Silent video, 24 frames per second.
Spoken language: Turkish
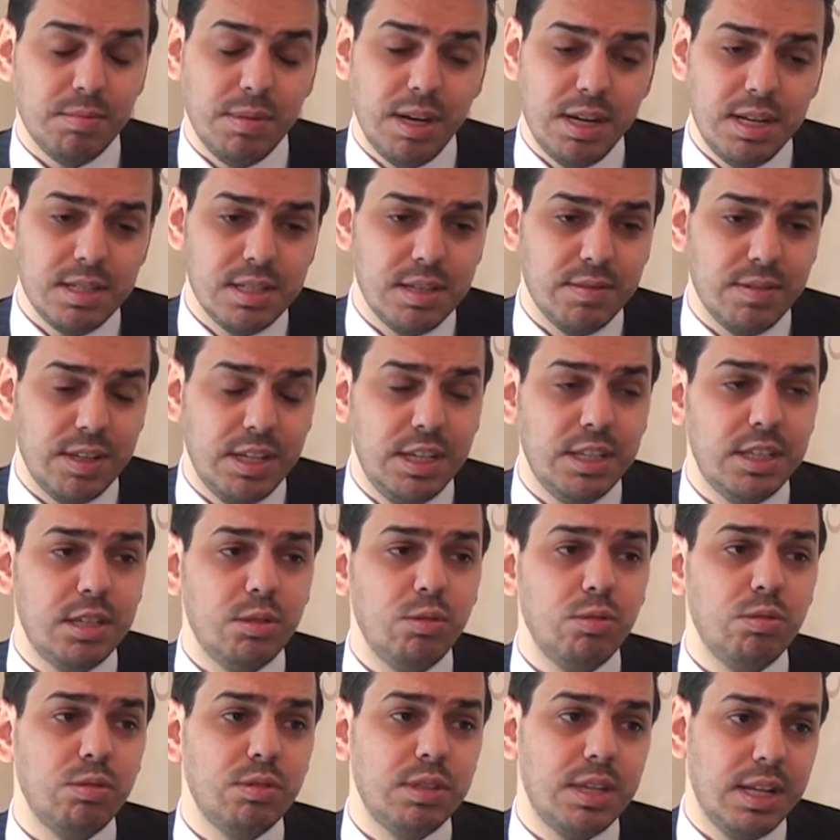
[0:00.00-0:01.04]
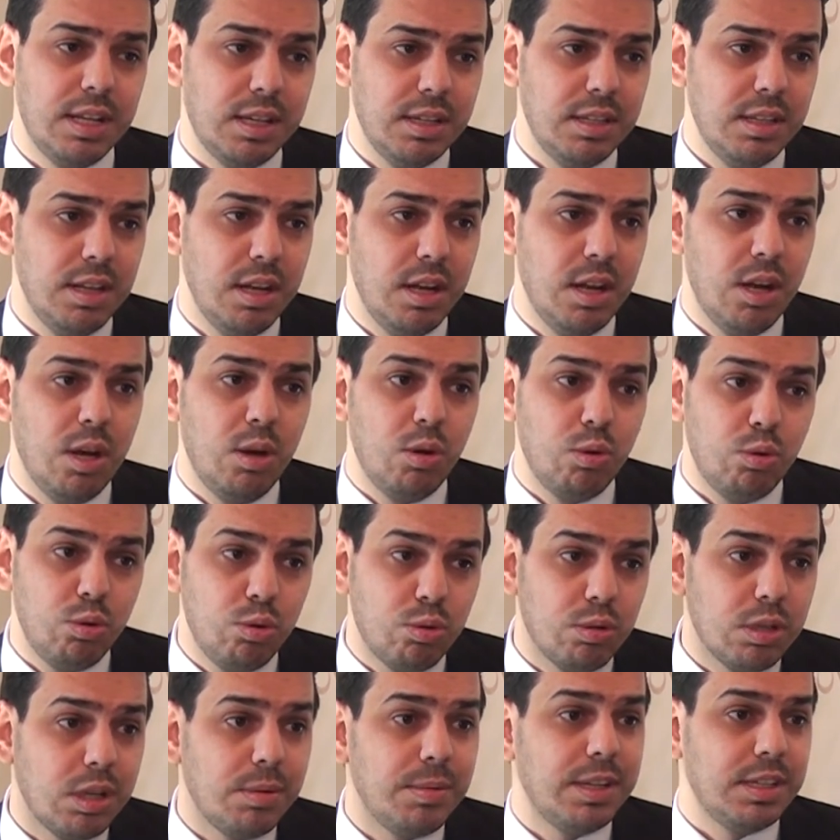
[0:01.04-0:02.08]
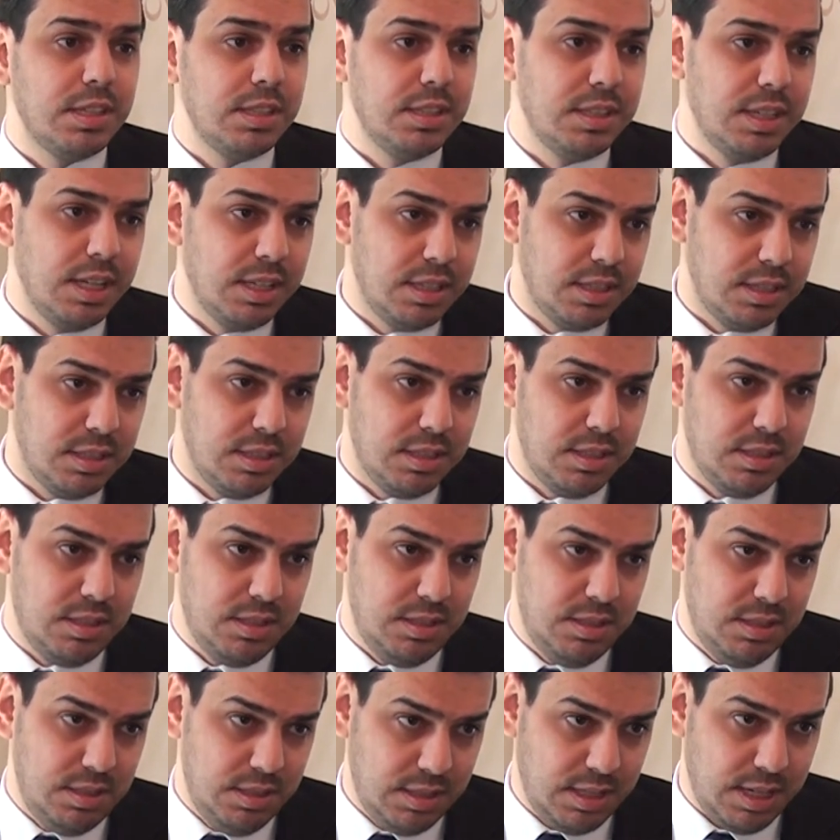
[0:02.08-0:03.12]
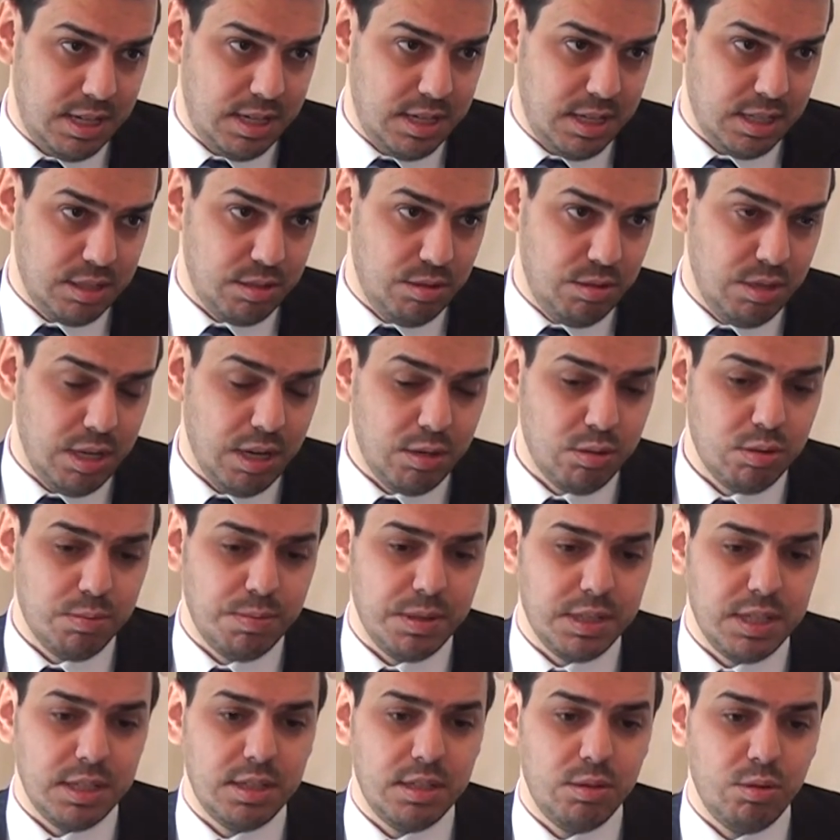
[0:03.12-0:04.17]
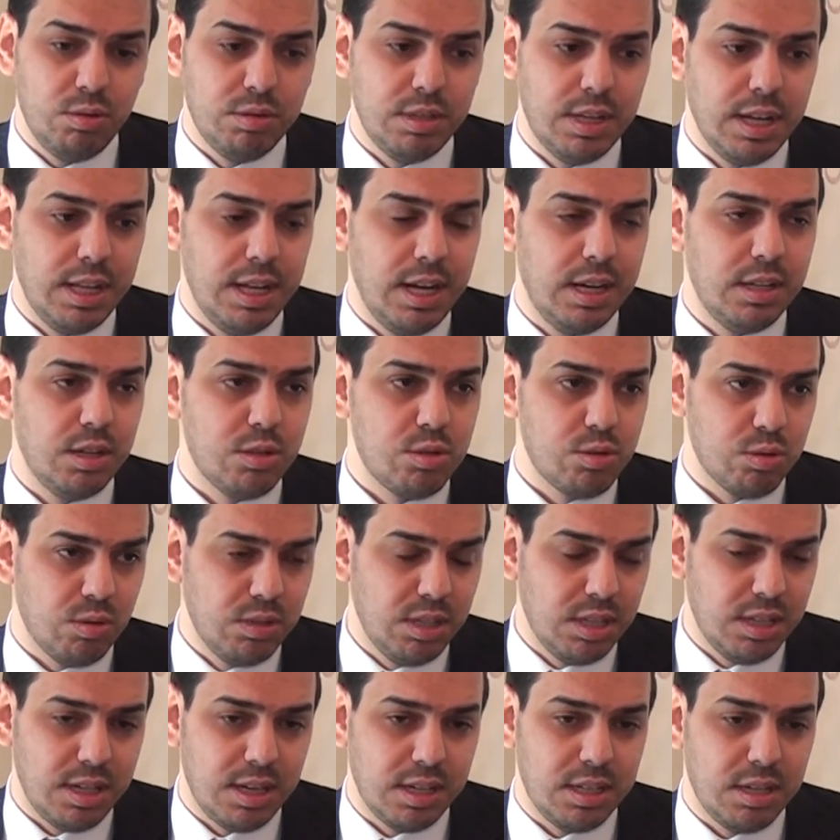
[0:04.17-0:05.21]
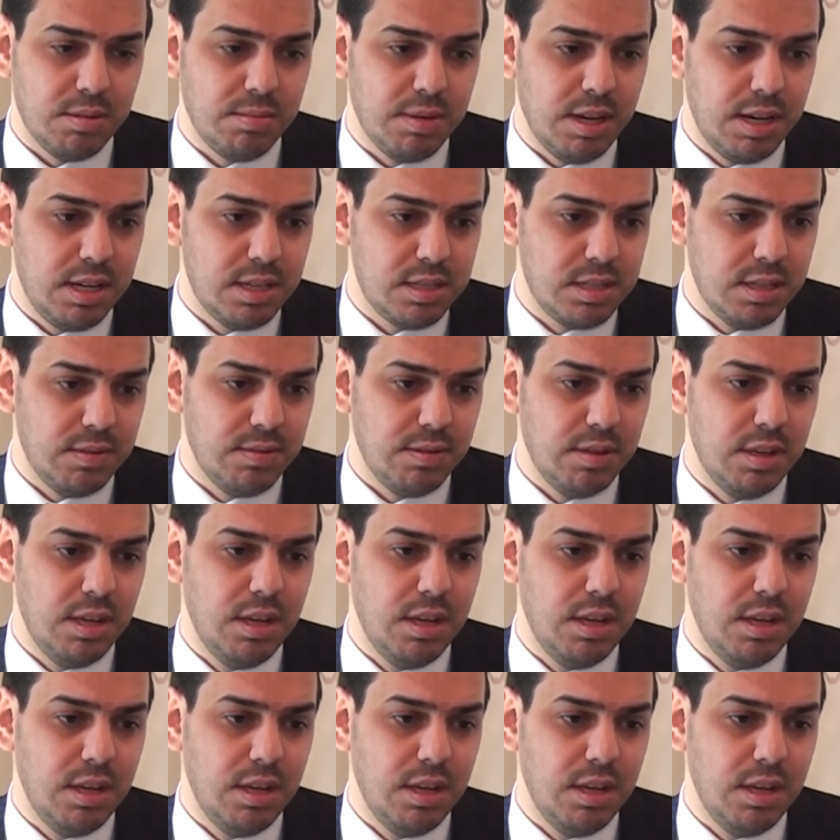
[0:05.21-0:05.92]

Maalesef ilgili ülkelerin uygulamalarından e, kaynaklanıyor. Avrupa'daki ülkelerde son yıllarda maalesef